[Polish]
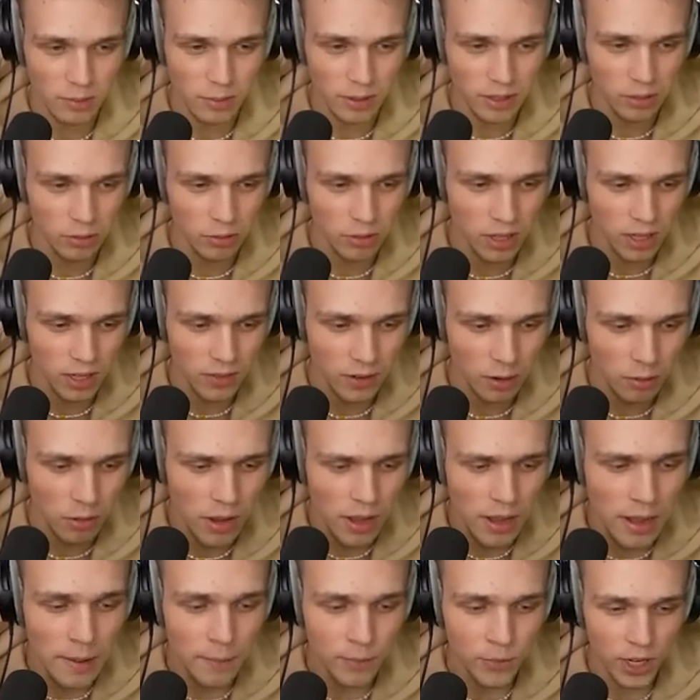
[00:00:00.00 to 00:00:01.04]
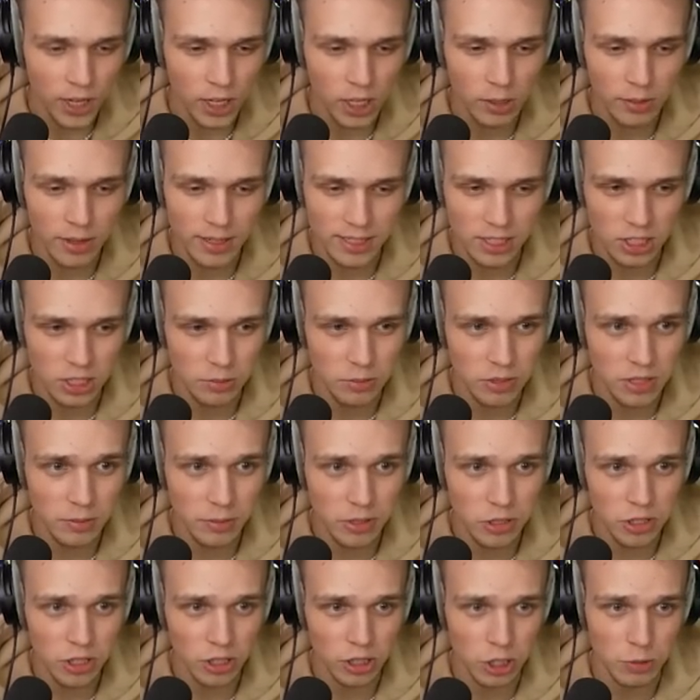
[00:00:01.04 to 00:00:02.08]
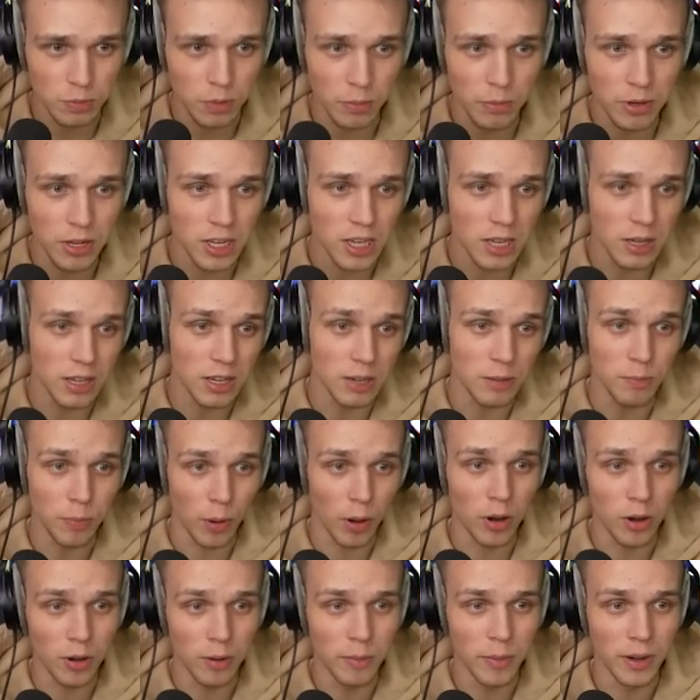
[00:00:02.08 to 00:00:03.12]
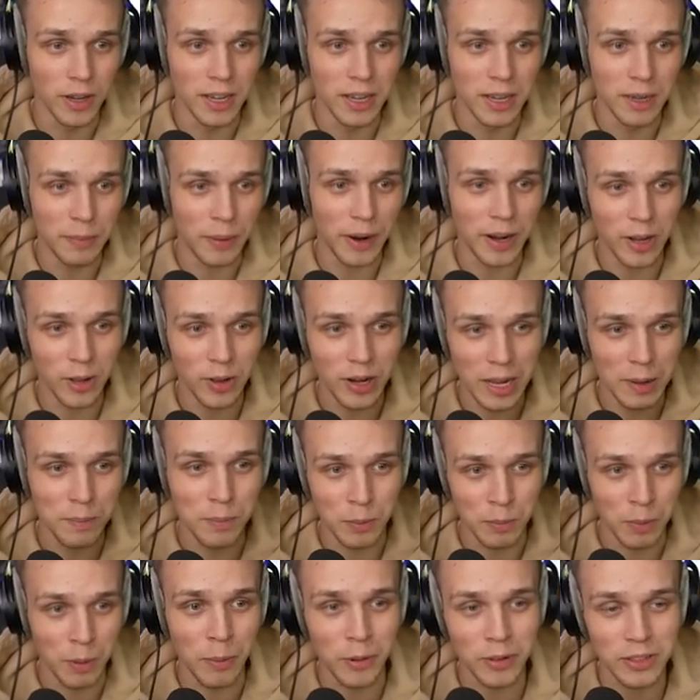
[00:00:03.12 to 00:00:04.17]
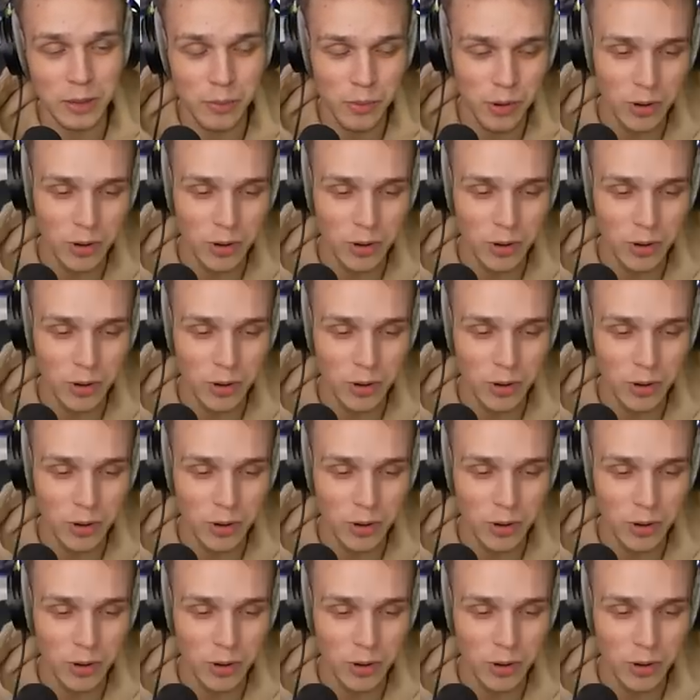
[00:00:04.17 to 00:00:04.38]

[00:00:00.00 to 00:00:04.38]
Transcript: nie będę ukrywał. No ale dobra, zejdziemy sobie dzisiaj też po Milki i po y, Paliona i po Bobota,